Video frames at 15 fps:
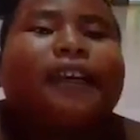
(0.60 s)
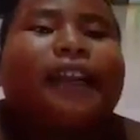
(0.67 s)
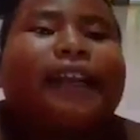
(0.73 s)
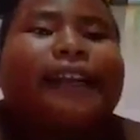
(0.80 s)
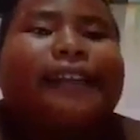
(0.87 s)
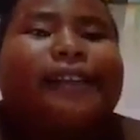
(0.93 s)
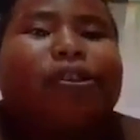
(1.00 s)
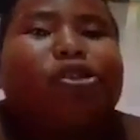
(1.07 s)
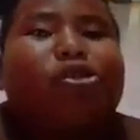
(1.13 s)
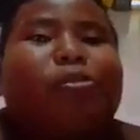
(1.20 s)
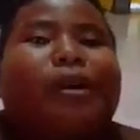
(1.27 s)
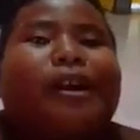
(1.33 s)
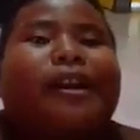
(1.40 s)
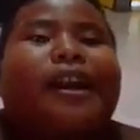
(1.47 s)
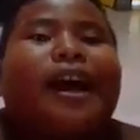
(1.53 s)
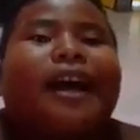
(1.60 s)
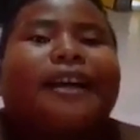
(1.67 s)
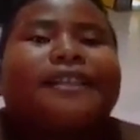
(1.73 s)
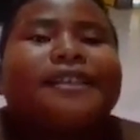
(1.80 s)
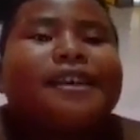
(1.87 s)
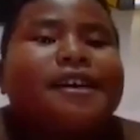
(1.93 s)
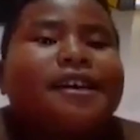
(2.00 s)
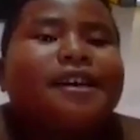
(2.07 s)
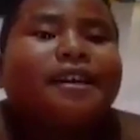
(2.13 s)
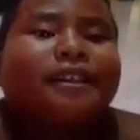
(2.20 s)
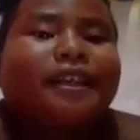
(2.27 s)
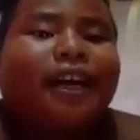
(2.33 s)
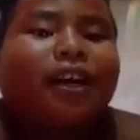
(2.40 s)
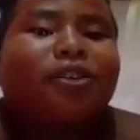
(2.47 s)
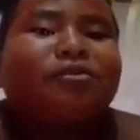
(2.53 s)
saya lagi di rumah deh guys.
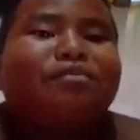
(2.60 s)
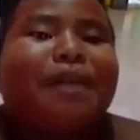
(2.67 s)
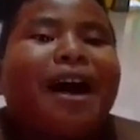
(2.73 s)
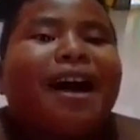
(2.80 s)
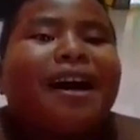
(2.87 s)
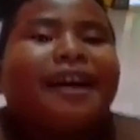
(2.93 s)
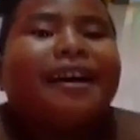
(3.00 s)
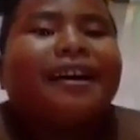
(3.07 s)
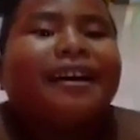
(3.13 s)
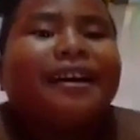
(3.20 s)
Jangan lupa